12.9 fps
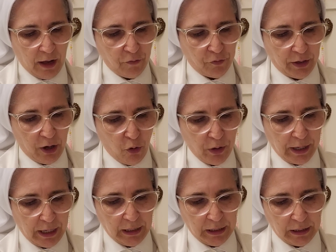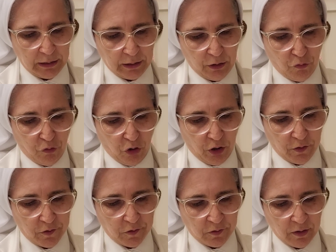Haverá alguém entre
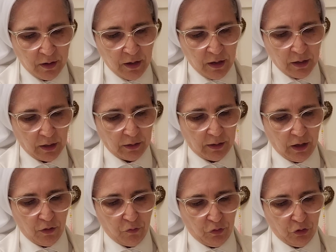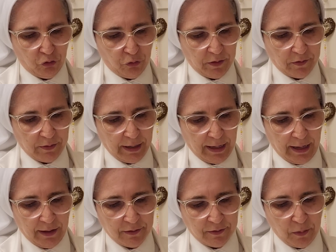vós que tenha visto esta
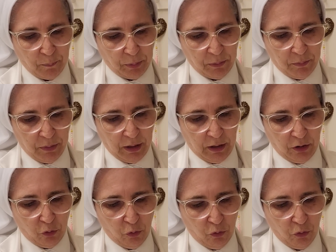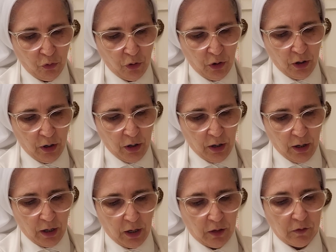casa em primeiro
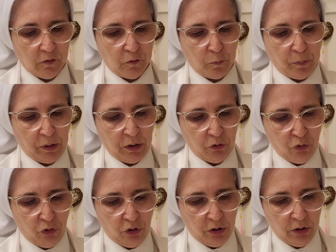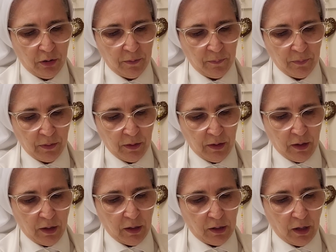esplendor
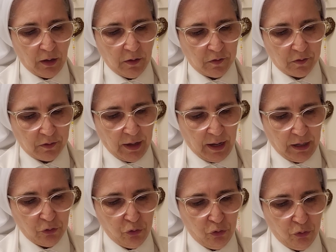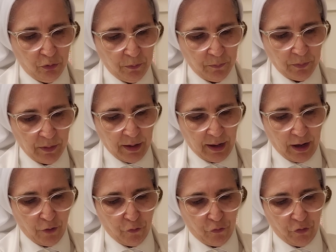e em estado
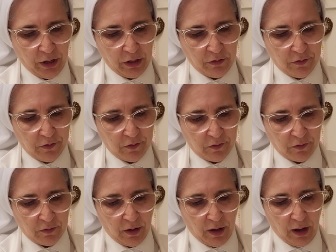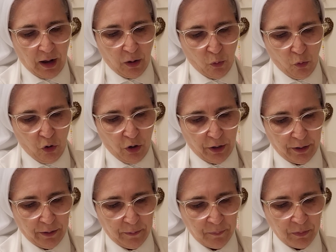a vedes
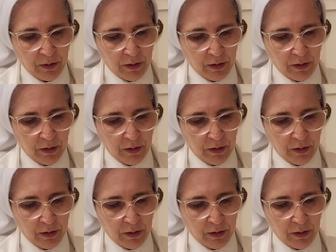agora,